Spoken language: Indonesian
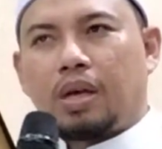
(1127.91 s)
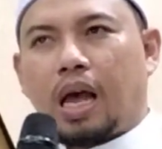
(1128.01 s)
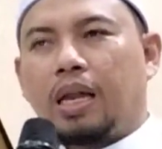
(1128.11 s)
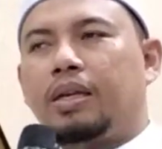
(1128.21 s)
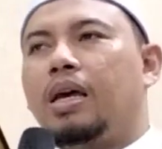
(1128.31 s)

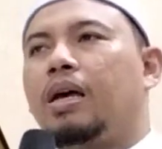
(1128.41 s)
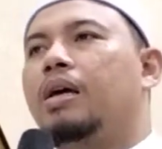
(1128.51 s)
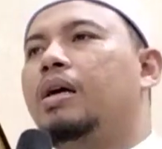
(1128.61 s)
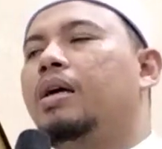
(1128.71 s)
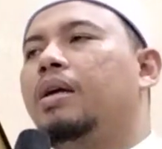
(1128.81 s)

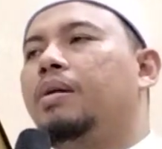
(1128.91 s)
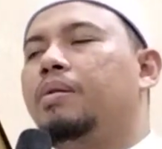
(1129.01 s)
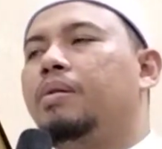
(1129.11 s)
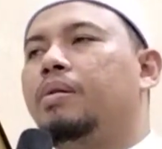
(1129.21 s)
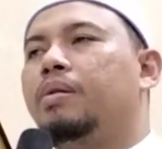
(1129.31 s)
Ada
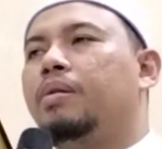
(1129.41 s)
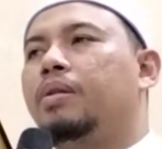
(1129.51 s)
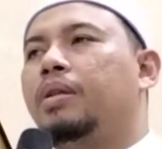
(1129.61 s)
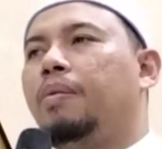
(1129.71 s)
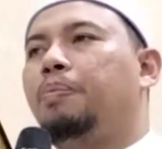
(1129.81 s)

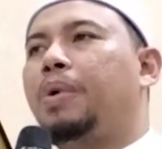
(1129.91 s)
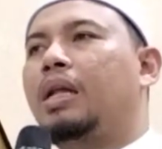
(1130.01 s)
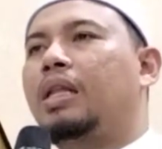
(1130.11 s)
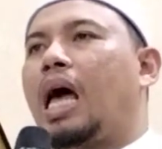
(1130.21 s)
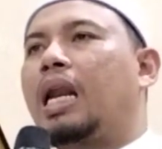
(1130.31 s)

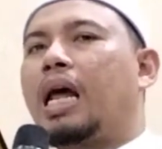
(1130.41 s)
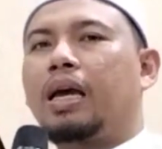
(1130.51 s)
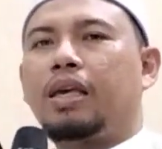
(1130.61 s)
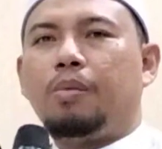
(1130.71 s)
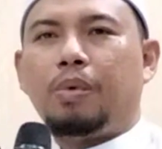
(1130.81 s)
tempat
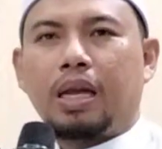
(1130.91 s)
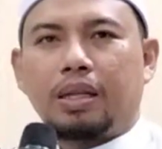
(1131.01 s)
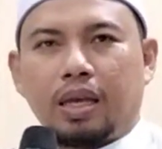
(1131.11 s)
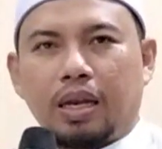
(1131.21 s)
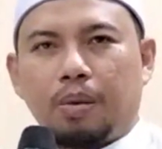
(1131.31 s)
arah
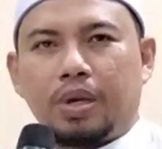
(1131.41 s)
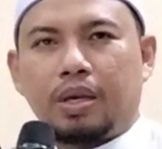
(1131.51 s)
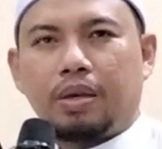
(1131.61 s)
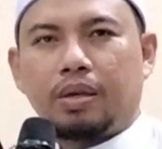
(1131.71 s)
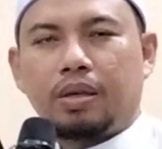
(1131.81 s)
kiblatnya
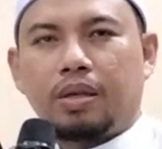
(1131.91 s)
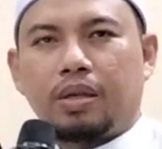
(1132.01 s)
Nabi.